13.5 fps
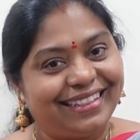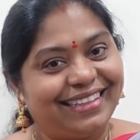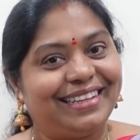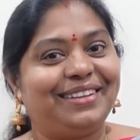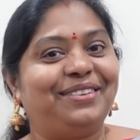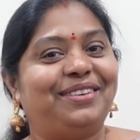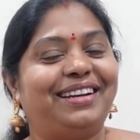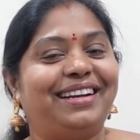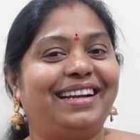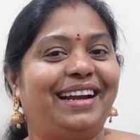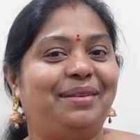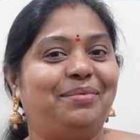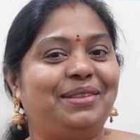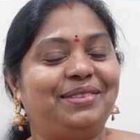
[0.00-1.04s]
దీనిలో కూడా
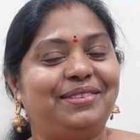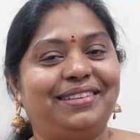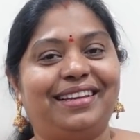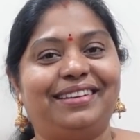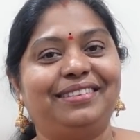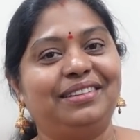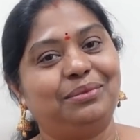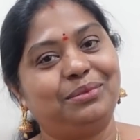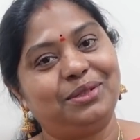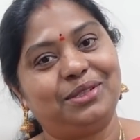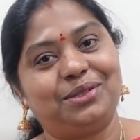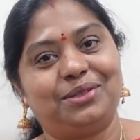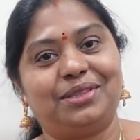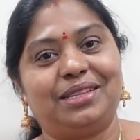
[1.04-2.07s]
గణపతి ఉన్నారు
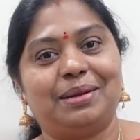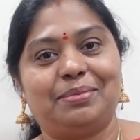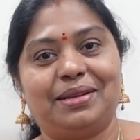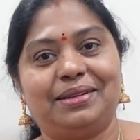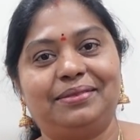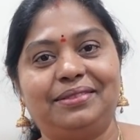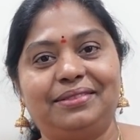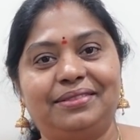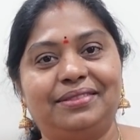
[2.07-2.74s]
ముందు చూద్దాం మనం